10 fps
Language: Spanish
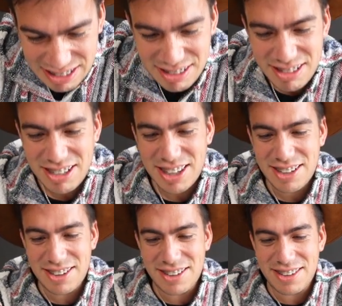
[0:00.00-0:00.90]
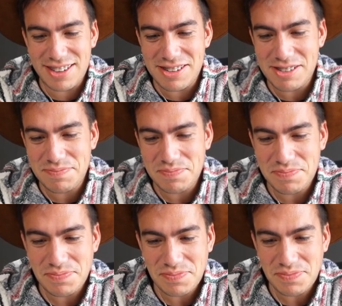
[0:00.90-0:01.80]
Uy, no, no, no.
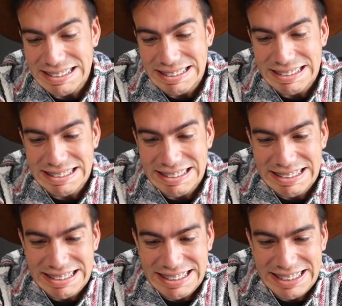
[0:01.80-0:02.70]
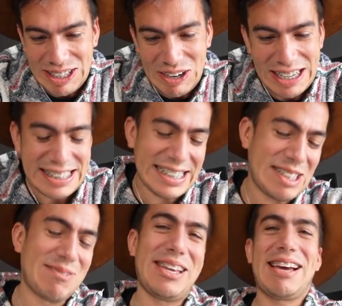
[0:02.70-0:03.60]
Uy, no, este sí
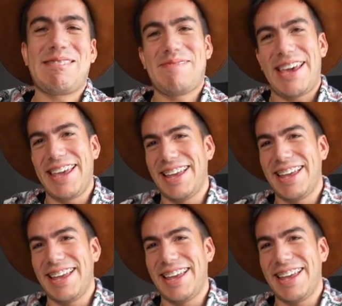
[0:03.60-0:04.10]
no voy a comer.